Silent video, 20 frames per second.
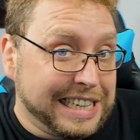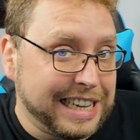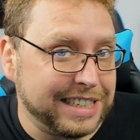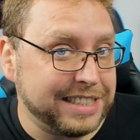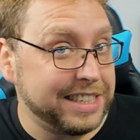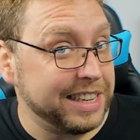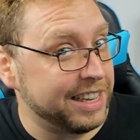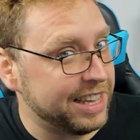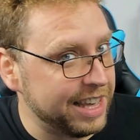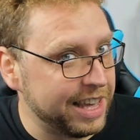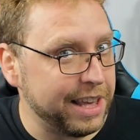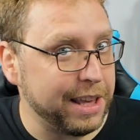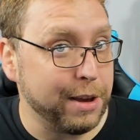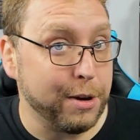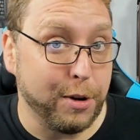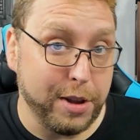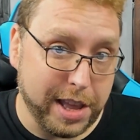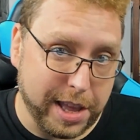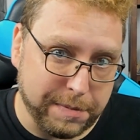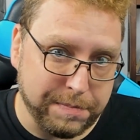Así que,
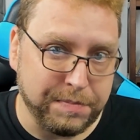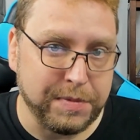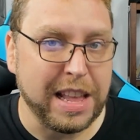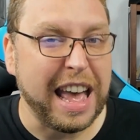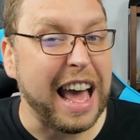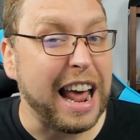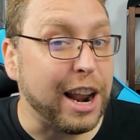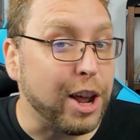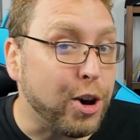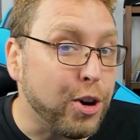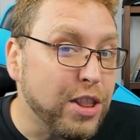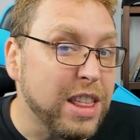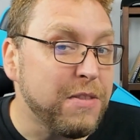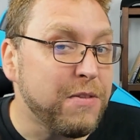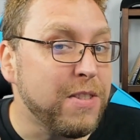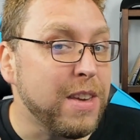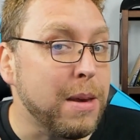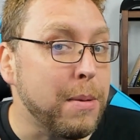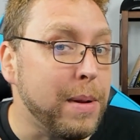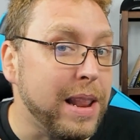oye, algo de
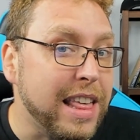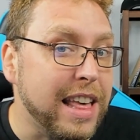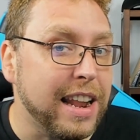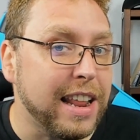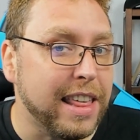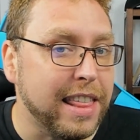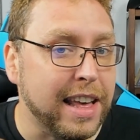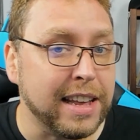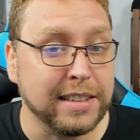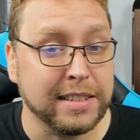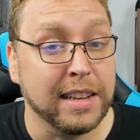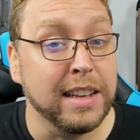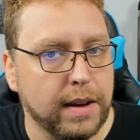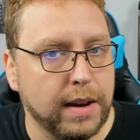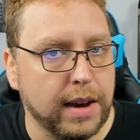fiabilidad le das.